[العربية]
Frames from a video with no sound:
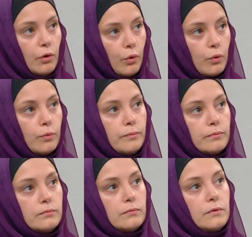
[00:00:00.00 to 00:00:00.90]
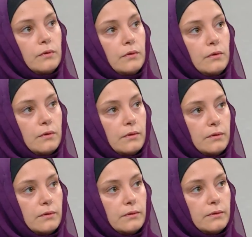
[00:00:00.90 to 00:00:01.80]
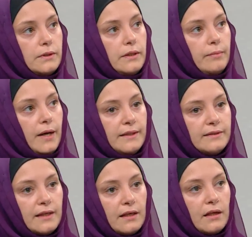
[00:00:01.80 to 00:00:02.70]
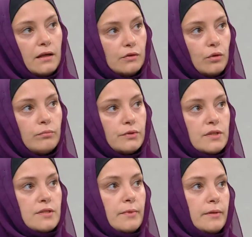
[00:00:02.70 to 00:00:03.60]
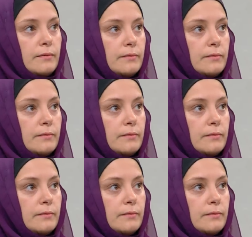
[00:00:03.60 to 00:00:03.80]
الحروب يعني ما عندها الا العظام بجسمها